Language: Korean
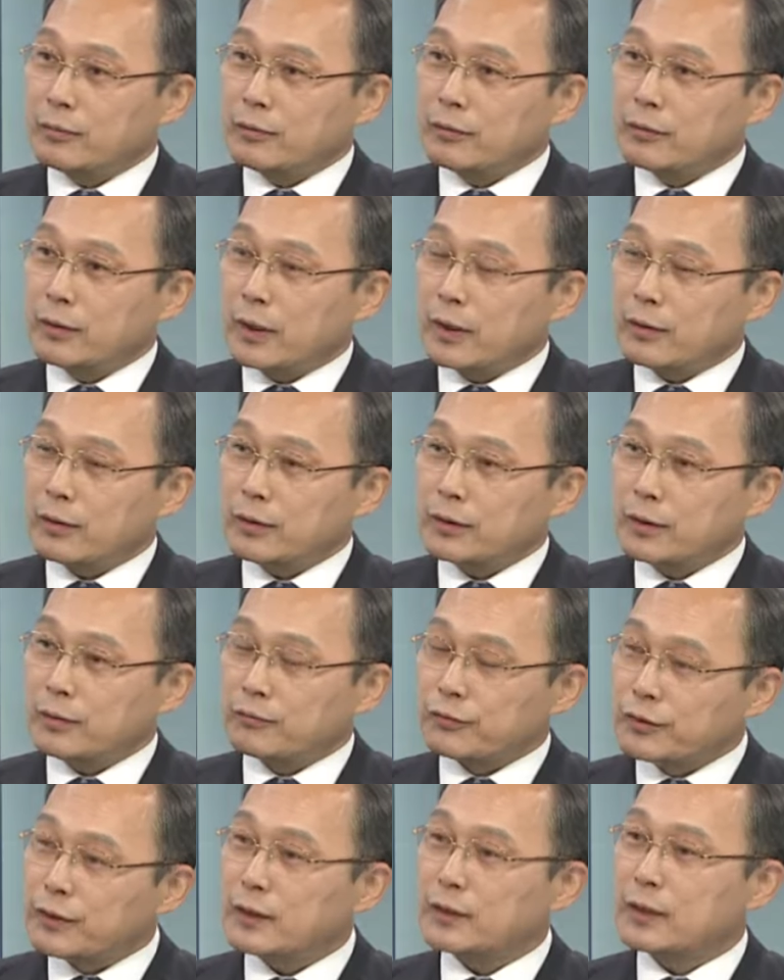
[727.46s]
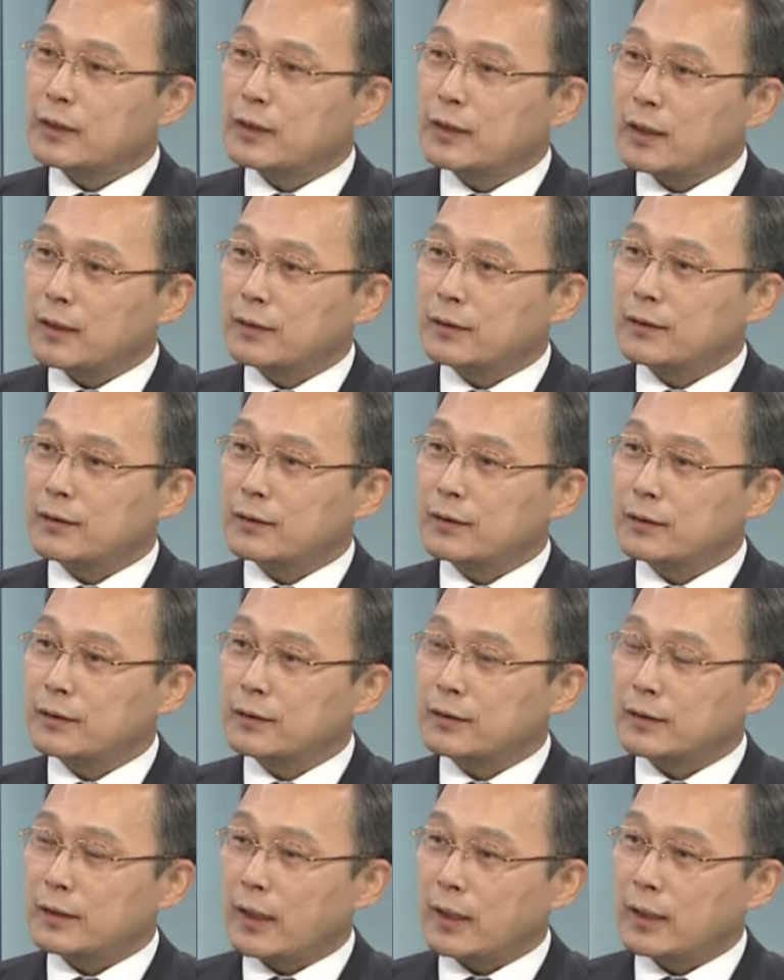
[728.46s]
불구하고 이제 문제 제기하는
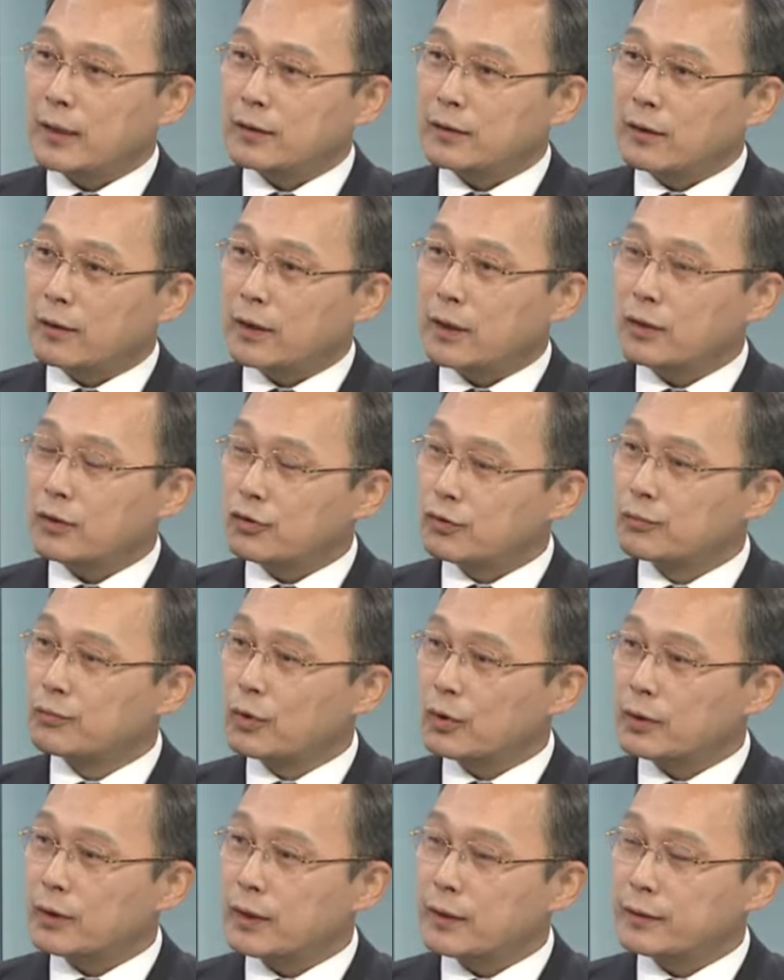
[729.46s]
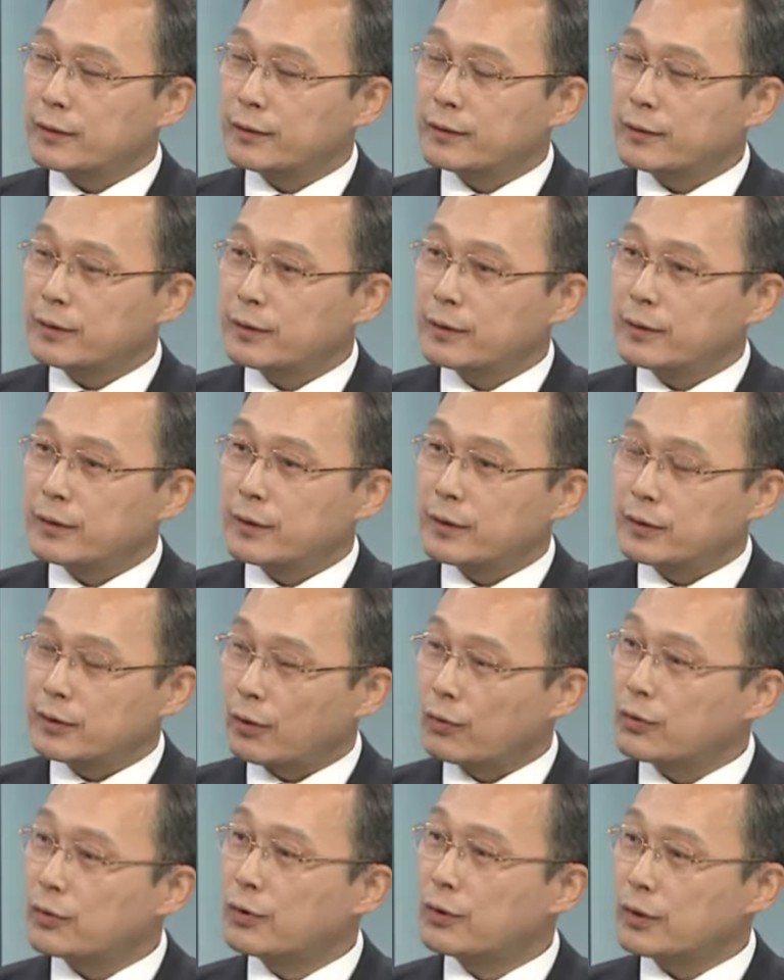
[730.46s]
것은 약간 역할이 중복되는
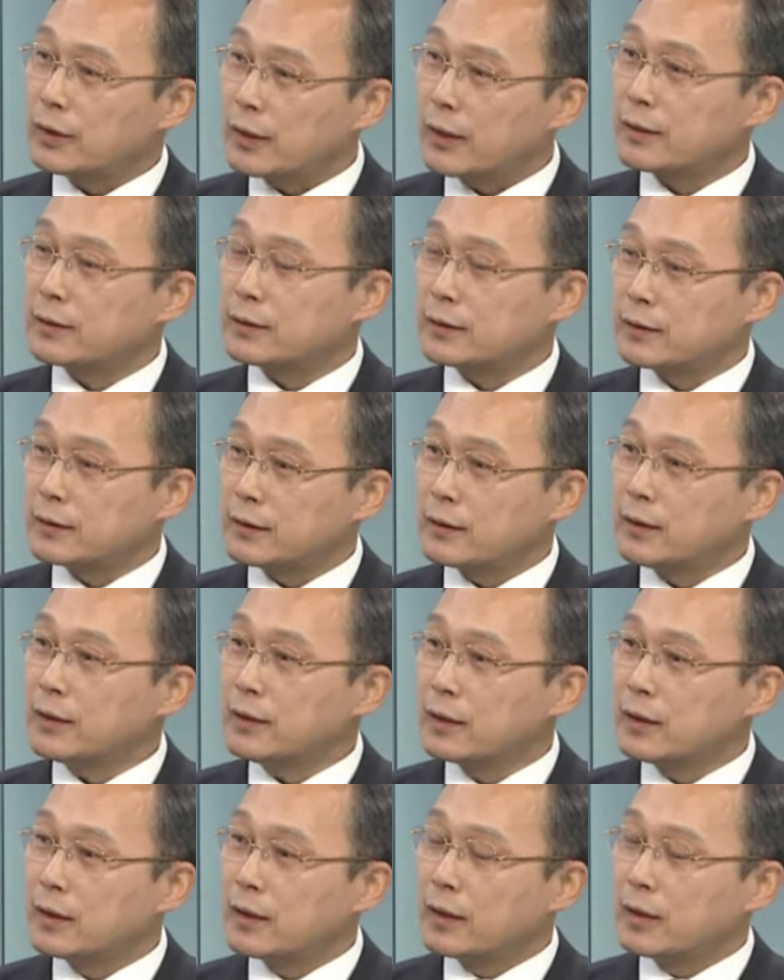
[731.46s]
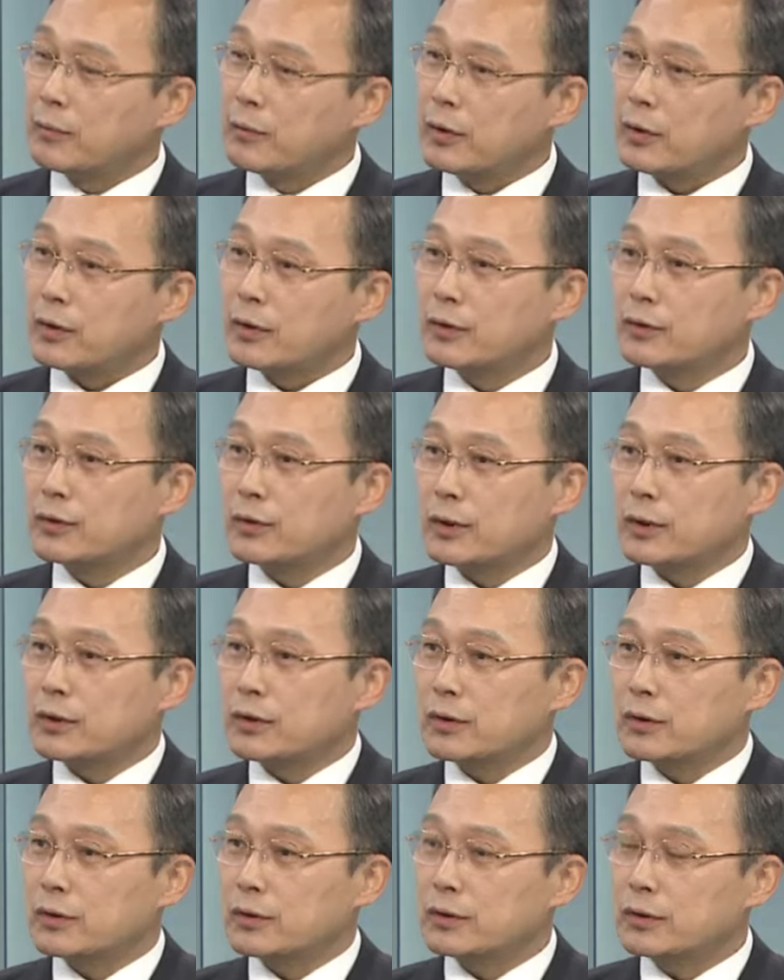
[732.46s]
전공이라든지 뭐 이런
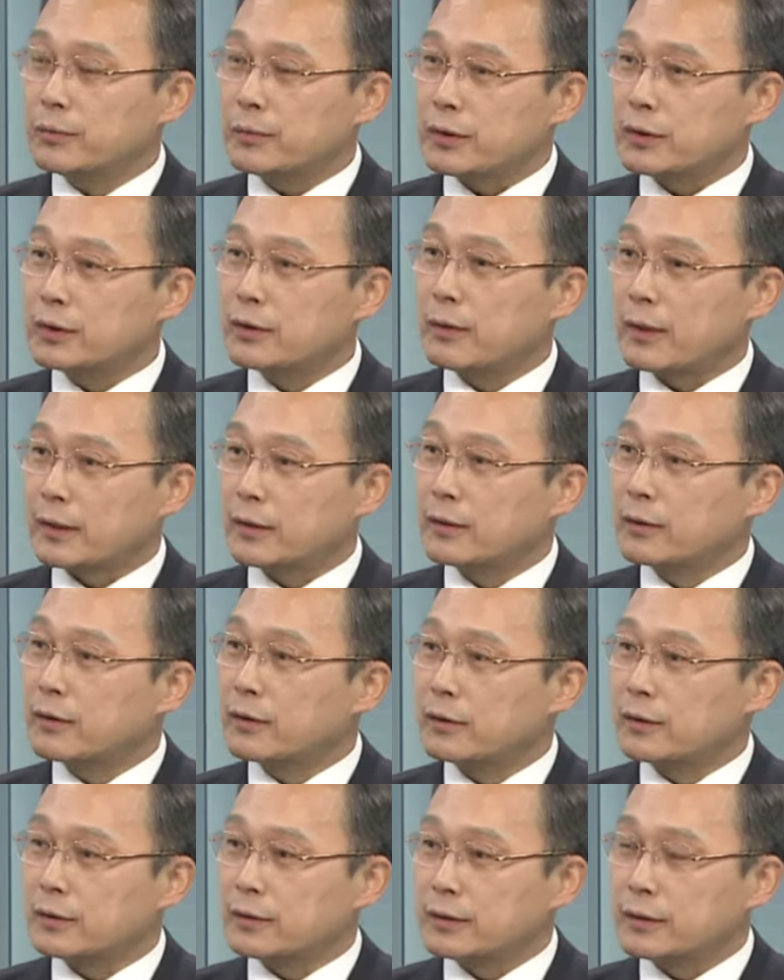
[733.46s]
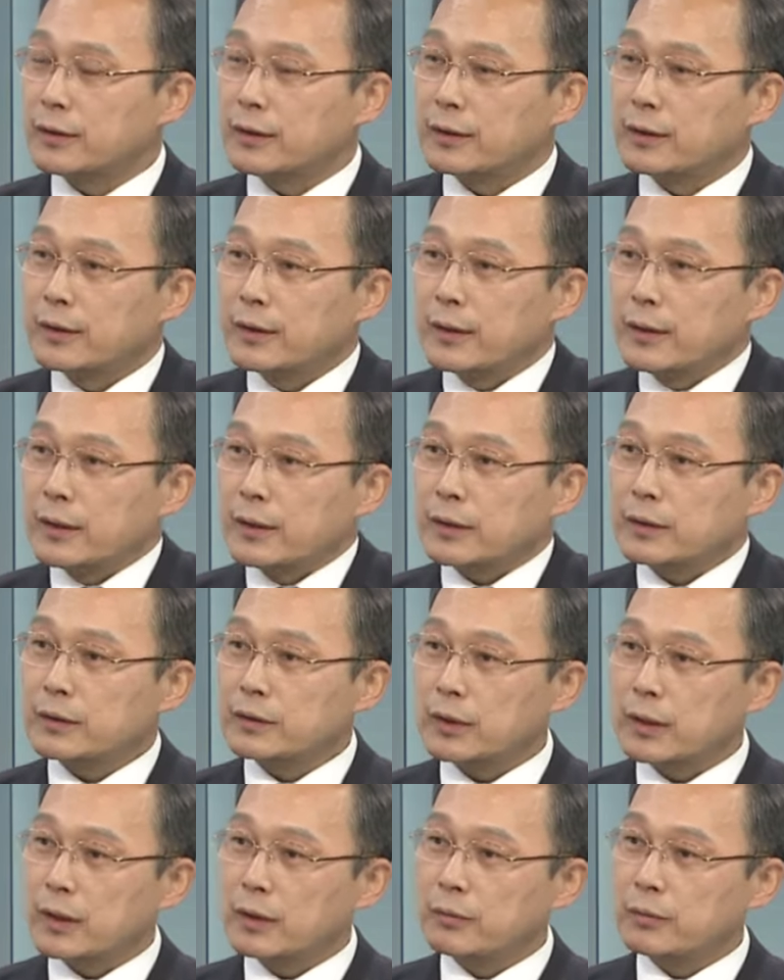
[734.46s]
쪽에서 좀 있어 왔던 거거든요. 그래서
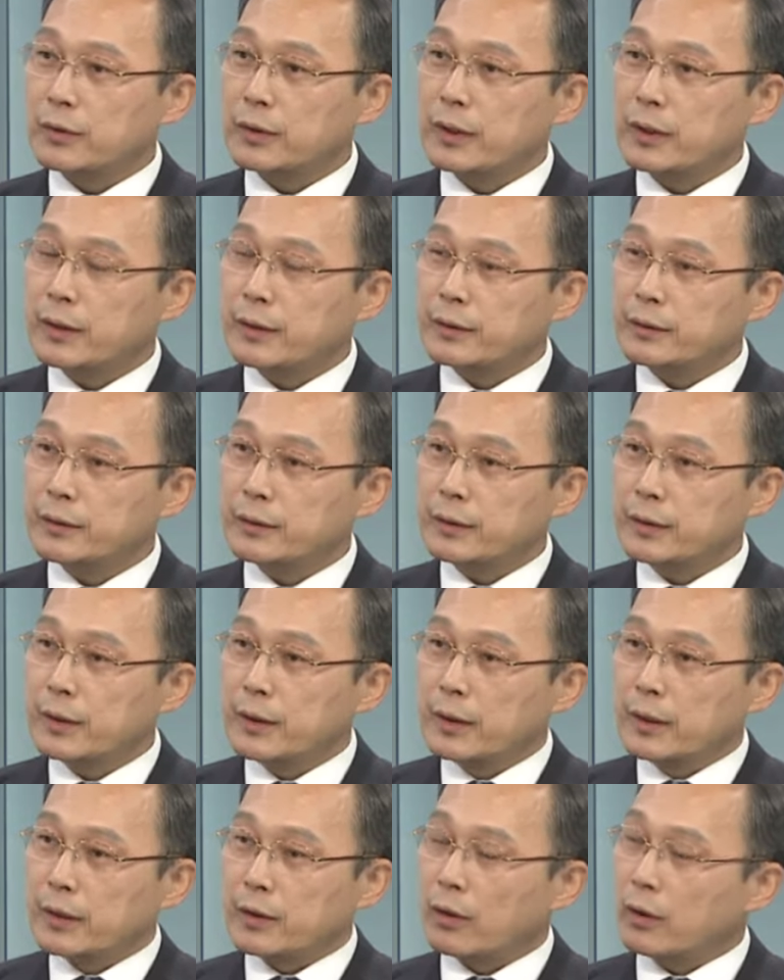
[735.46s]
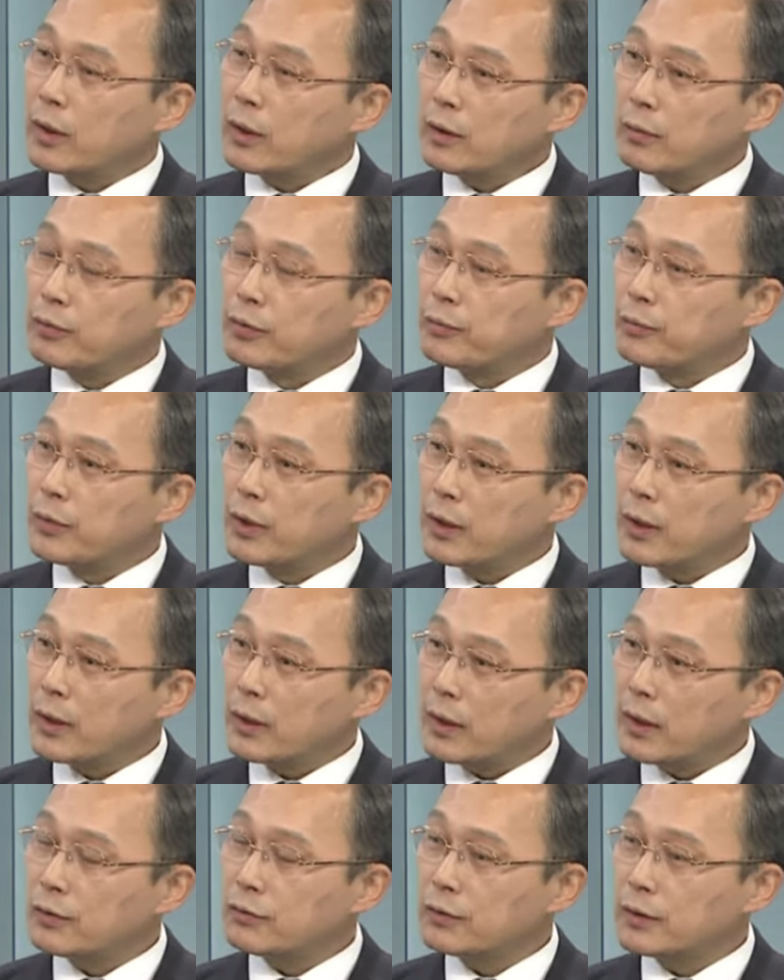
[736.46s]
제가 보기에는 역할을
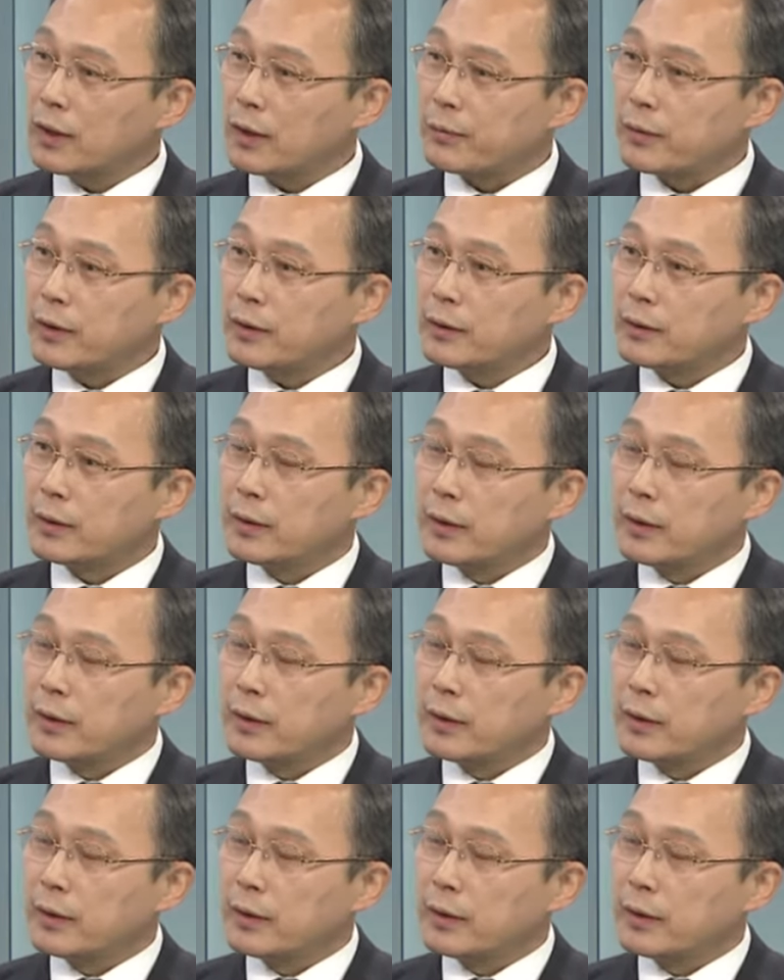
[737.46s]
분명하게 해준다면